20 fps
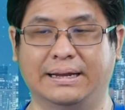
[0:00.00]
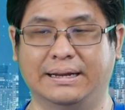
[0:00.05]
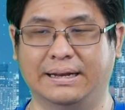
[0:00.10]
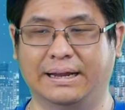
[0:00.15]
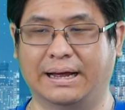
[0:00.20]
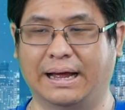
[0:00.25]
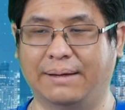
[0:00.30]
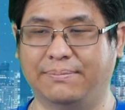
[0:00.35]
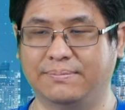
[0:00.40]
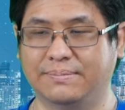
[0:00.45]
นะ
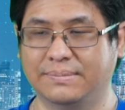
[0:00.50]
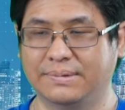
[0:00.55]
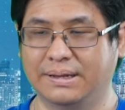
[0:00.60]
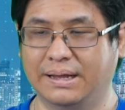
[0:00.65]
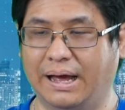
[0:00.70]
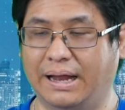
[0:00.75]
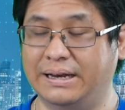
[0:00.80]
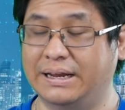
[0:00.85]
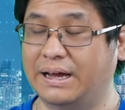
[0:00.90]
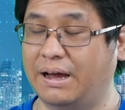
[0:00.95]
ครับ
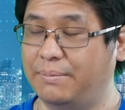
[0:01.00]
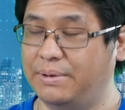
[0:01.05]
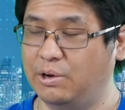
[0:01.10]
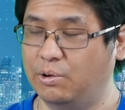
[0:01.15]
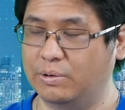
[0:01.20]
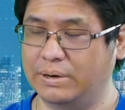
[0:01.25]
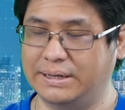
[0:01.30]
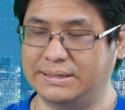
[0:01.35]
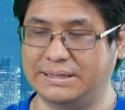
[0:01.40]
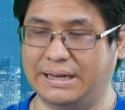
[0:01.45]
อันนี้เขาไปลง
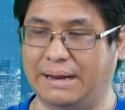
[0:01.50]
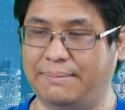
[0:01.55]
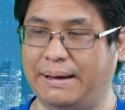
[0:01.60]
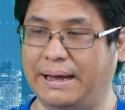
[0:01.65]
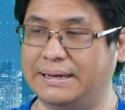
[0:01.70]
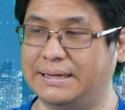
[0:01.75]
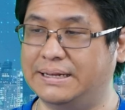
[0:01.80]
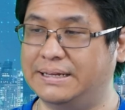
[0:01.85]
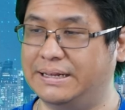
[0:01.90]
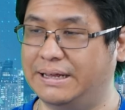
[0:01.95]
ในสารพั
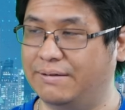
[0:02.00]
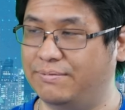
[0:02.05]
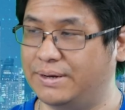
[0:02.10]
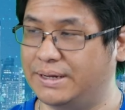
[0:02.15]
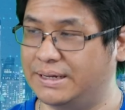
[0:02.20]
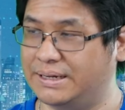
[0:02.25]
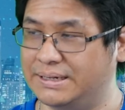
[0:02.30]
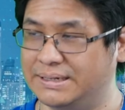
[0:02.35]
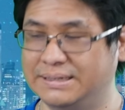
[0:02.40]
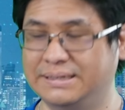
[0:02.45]
ด อี ที เอฟ เล
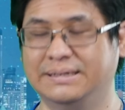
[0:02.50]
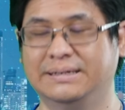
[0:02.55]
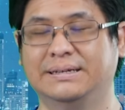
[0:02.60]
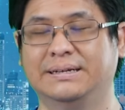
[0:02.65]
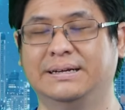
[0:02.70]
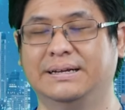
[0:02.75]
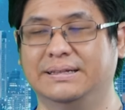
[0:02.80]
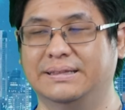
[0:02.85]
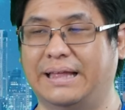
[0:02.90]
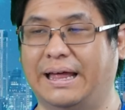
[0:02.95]
ย
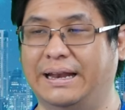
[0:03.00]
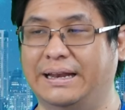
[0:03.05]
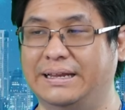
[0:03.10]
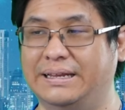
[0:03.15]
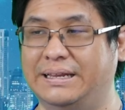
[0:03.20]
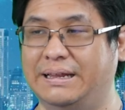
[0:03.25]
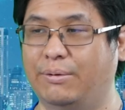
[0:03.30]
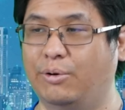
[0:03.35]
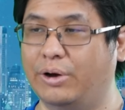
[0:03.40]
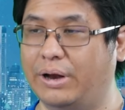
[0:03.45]
แต่ใน อี
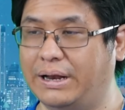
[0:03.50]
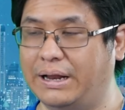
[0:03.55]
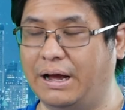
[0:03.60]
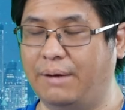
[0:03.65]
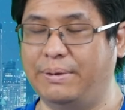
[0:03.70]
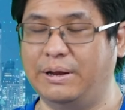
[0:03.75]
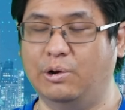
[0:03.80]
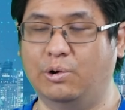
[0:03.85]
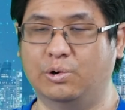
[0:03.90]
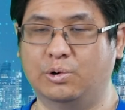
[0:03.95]
ที เอฟ พวกนั้นเนี่ยเขา
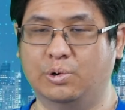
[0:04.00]
ไปลง